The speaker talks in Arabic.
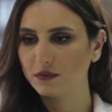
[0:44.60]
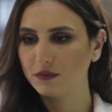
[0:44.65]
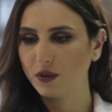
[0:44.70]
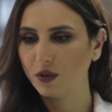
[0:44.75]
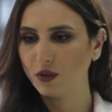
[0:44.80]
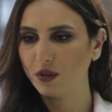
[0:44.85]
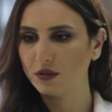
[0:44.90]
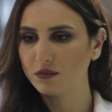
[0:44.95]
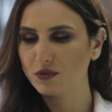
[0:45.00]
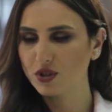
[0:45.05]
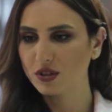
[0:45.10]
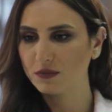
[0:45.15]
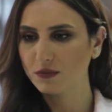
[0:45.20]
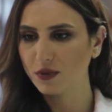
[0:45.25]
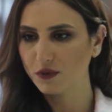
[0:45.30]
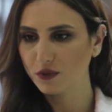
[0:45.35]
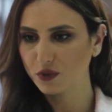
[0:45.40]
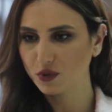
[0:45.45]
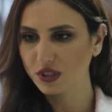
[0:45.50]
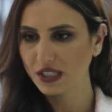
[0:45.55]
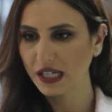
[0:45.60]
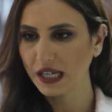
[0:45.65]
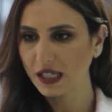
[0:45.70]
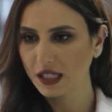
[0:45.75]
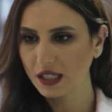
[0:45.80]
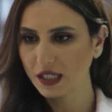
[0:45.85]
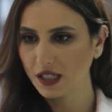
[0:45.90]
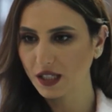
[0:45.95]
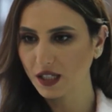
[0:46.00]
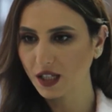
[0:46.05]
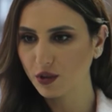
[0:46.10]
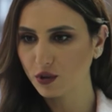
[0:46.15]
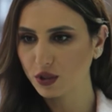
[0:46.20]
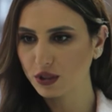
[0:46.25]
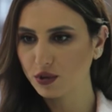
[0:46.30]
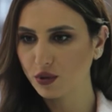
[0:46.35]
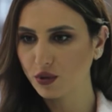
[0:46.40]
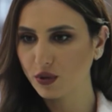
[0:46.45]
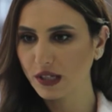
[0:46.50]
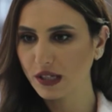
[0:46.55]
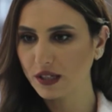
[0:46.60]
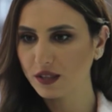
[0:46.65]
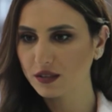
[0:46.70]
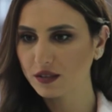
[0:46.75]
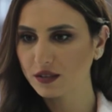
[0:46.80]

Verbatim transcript: هو مش المفروض يحيى اللي كان هيوديه لها؟